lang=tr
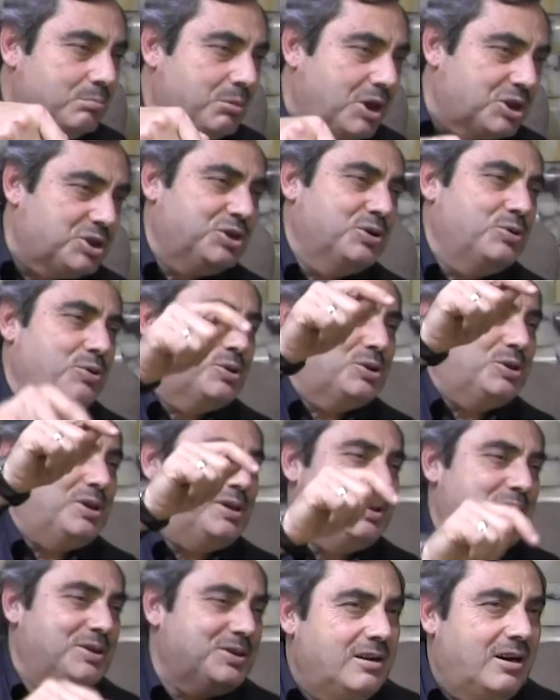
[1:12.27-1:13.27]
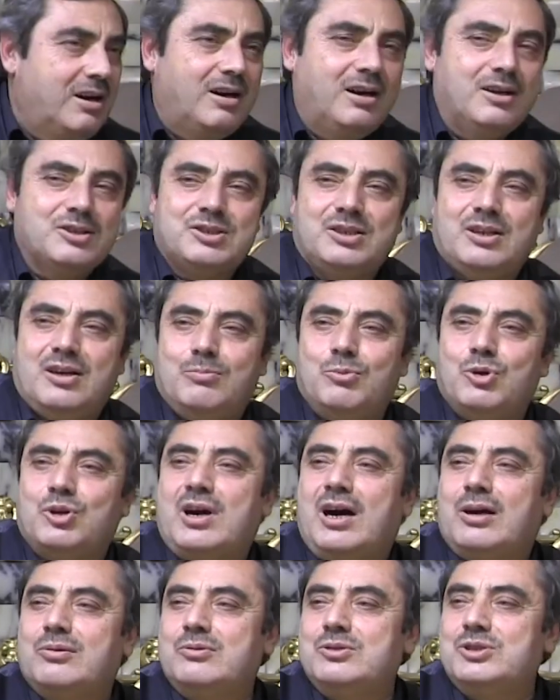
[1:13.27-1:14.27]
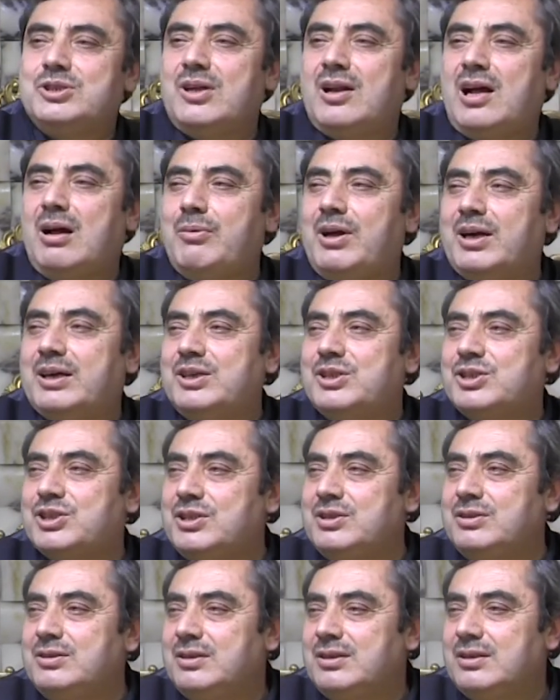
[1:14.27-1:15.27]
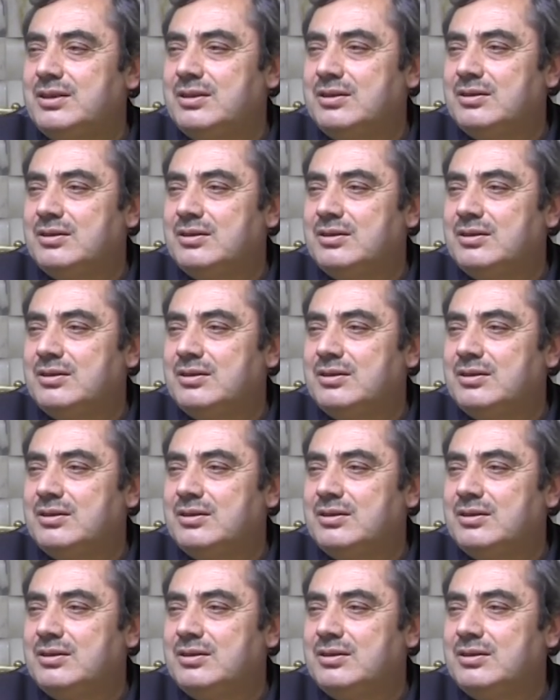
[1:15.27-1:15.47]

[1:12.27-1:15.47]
başı gösterir. Haşa bu kanun Cenab-ı Hak için